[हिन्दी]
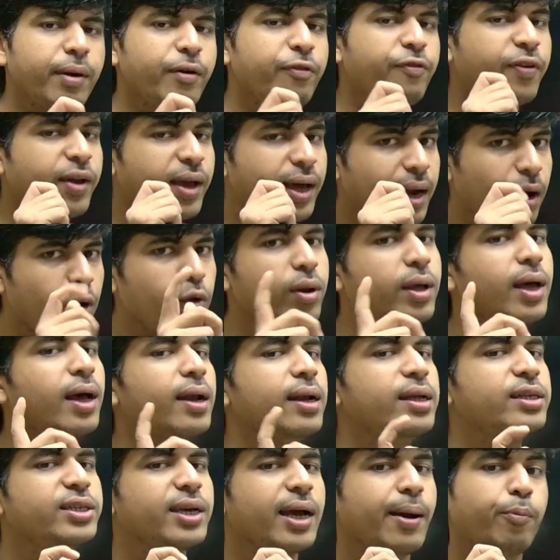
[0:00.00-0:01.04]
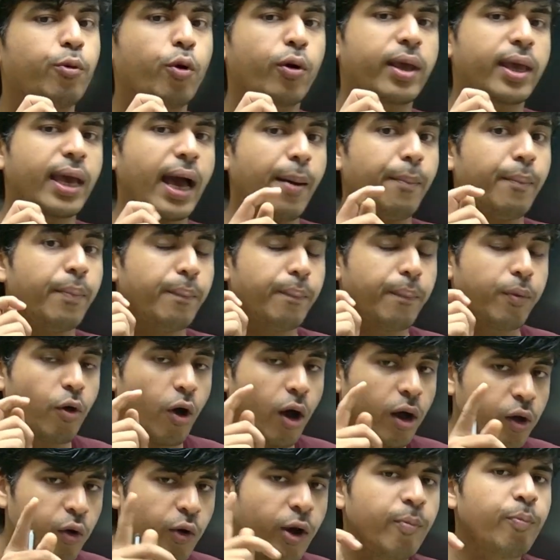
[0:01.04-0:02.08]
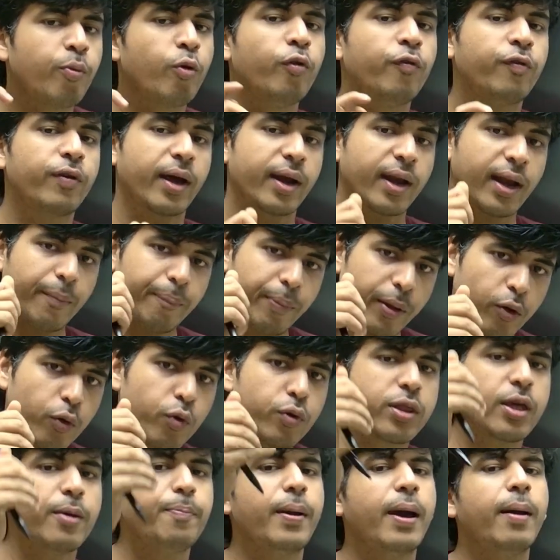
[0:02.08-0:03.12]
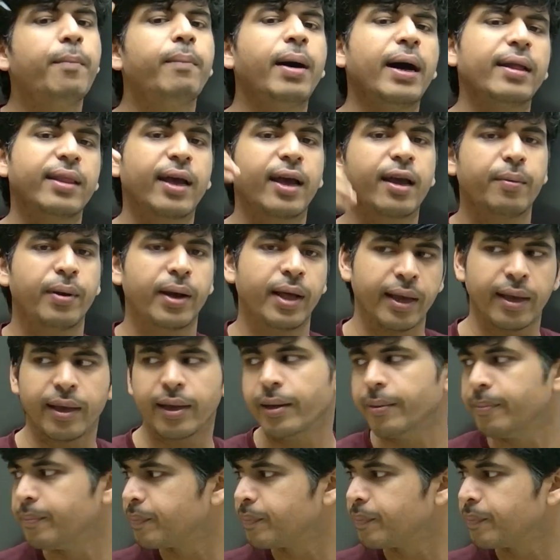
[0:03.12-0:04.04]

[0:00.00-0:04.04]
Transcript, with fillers: फिगर आउट कर लीजिए आपको क्या कॉन्ग्रुएंट प्रूफ करना है फिर उसी पे हम बात आगे बढ़ाएंगे